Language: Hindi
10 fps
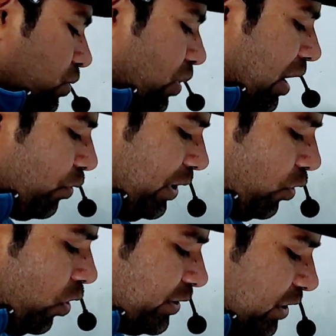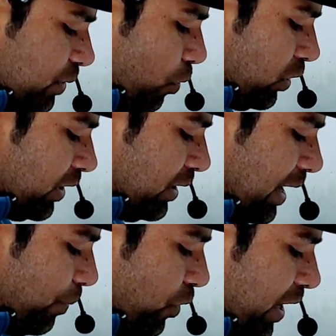गुणा को एक और चीज बोलते हैं
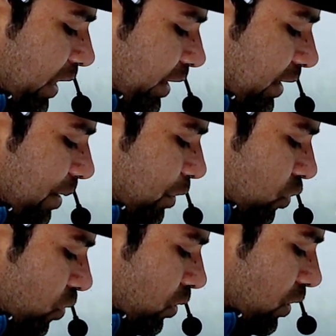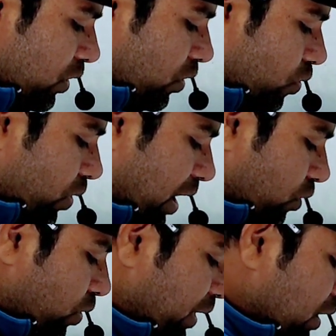ये आपको याद रखना है बच्चों गुणा
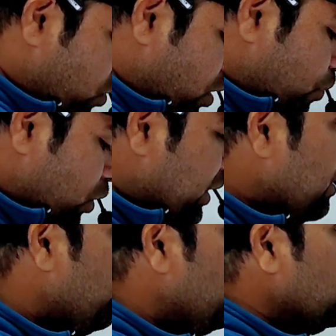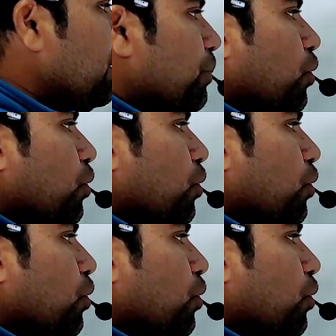को एक और बोलते हैं वो बोलते हैं